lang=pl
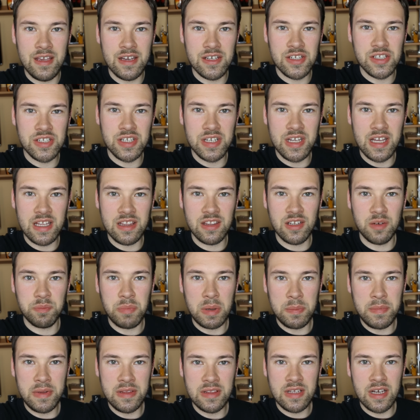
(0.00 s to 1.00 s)
I jeszcze jedno,
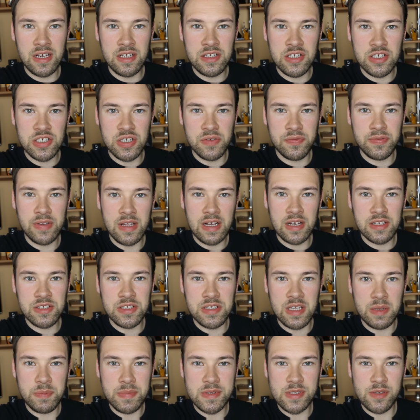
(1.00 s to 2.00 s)
pamiętajcie, że w
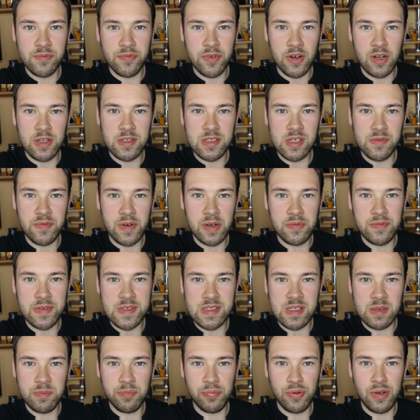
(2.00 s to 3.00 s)
trakcie napisów końcowych
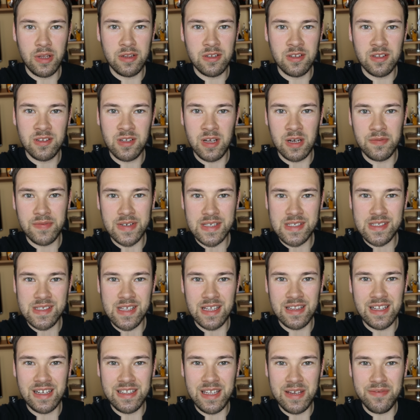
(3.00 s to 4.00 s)
występuje dodatkowa
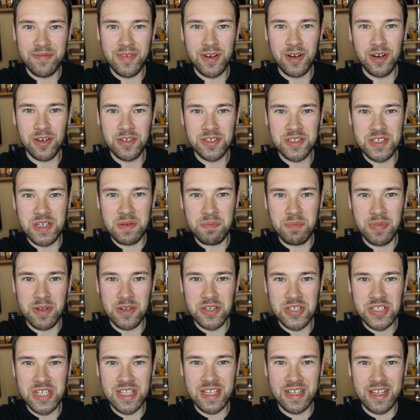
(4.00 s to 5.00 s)
scena. Nie wychodźcie
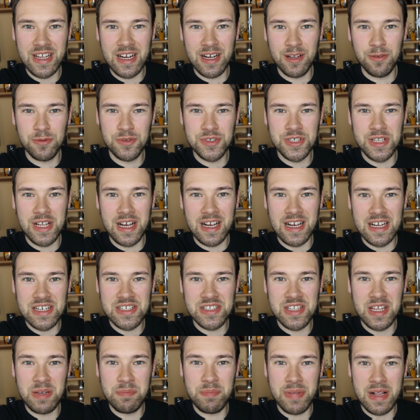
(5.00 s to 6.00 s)
proszę, tak jak ludzie na
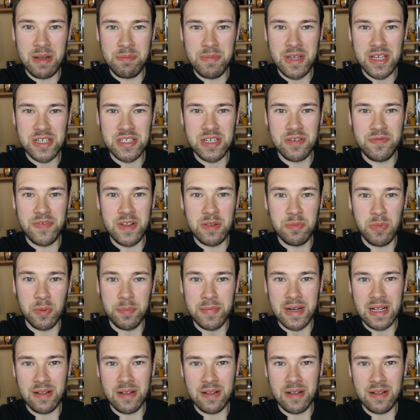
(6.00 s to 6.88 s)
każdej premierze filmu